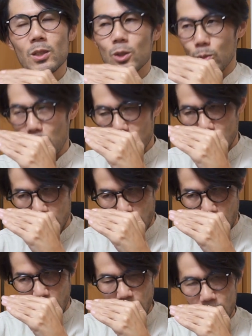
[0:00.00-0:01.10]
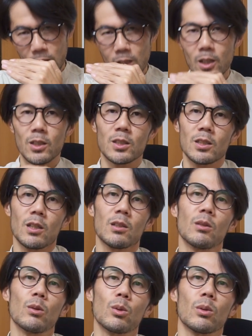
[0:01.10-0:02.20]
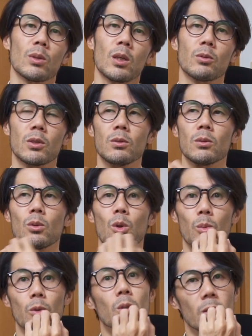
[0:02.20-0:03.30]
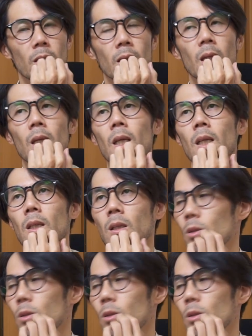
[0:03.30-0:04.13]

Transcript: そのまま綺麗になだらかに繋がっていくことを多分言うと思うのね。で、あ